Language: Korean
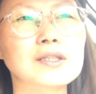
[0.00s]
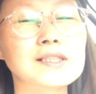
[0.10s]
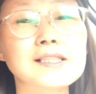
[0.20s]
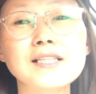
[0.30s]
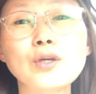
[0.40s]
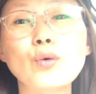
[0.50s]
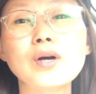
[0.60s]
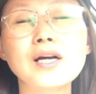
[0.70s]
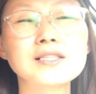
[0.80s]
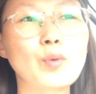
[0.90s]
크게
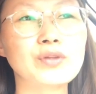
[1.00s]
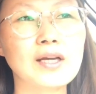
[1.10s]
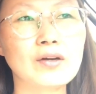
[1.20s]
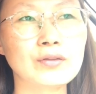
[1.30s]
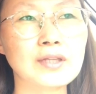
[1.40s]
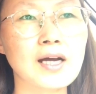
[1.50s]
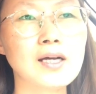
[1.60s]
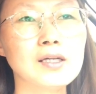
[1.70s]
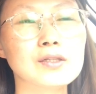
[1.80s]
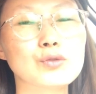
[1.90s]
성공하지
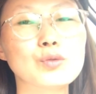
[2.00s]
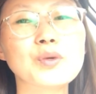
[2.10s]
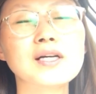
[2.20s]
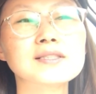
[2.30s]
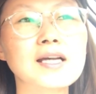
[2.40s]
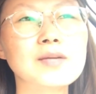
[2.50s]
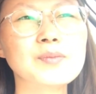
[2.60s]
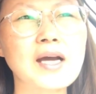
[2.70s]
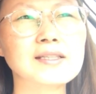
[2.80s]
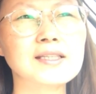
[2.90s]
못했거나 유명한
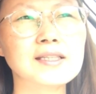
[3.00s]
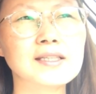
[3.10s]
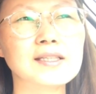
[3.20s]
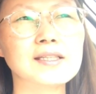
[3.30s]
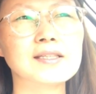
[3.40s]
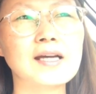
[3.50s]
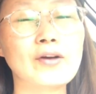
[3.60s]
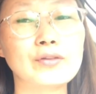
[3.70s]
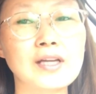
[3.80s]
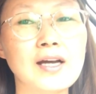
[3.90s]
사람이
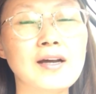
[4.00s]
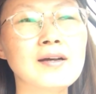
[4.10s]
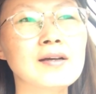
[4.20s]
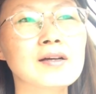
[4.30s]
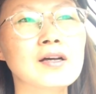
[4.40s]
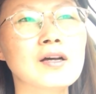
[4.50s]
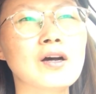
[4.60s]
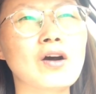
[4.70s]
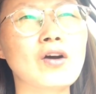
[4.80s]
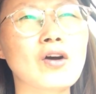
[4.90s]
아니라거나
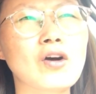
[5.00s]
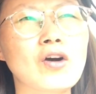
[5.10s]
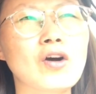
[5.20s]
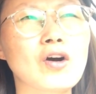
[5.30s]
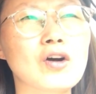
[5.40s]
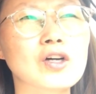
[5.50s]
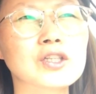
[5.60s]
어,